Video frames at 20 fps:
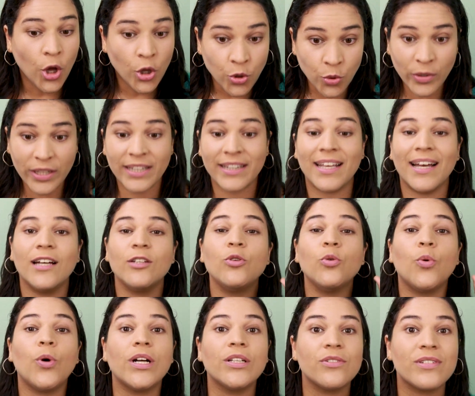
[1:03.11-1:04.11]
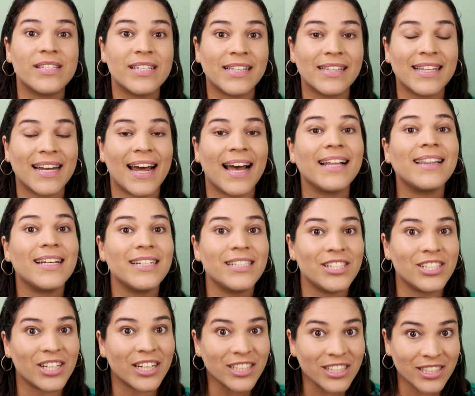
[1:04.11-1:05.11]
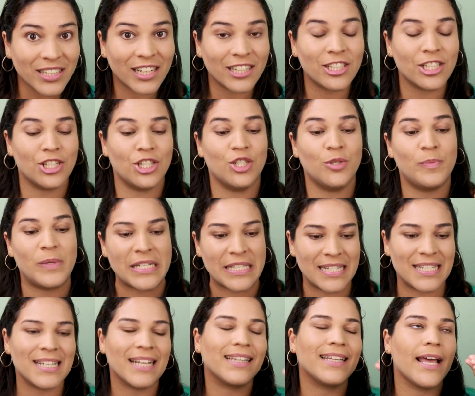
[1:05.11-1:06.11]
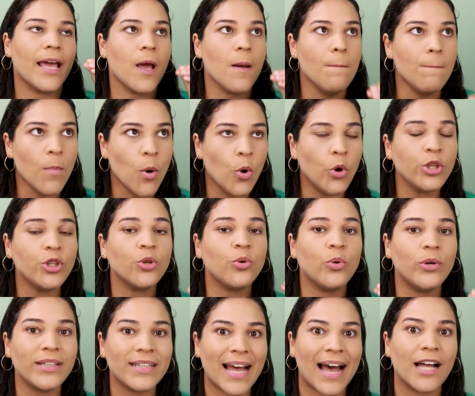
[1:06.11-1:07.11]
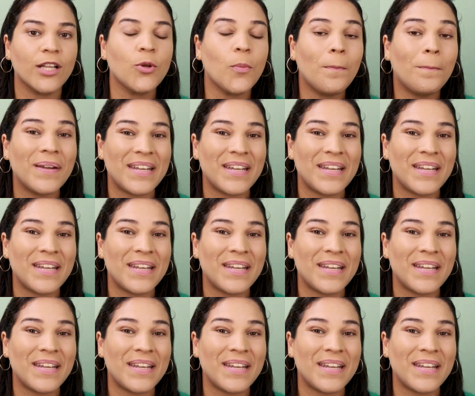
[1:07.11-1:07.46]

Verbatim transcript: No entanto, quando se trata de gestante, a gente precisa ter muito cuidado,